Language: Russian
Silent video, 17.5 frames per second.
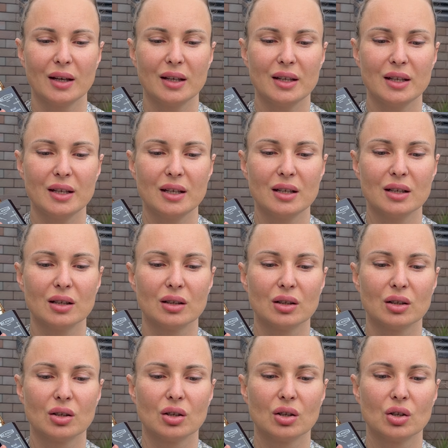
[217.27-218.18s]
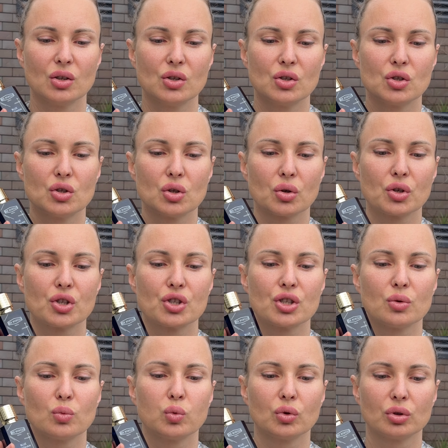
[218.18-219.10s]
и
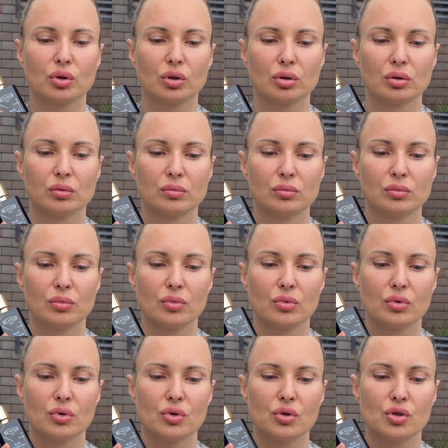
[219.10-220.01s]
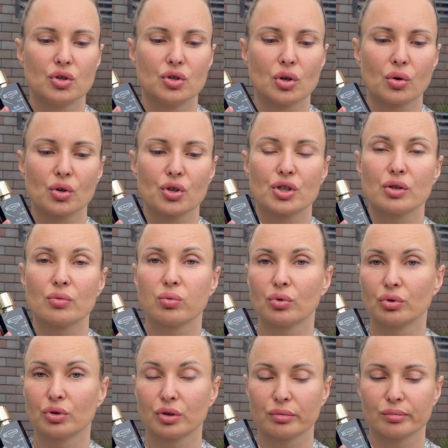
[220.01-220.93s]
Джорджи Вуд. Джорджи Вуд.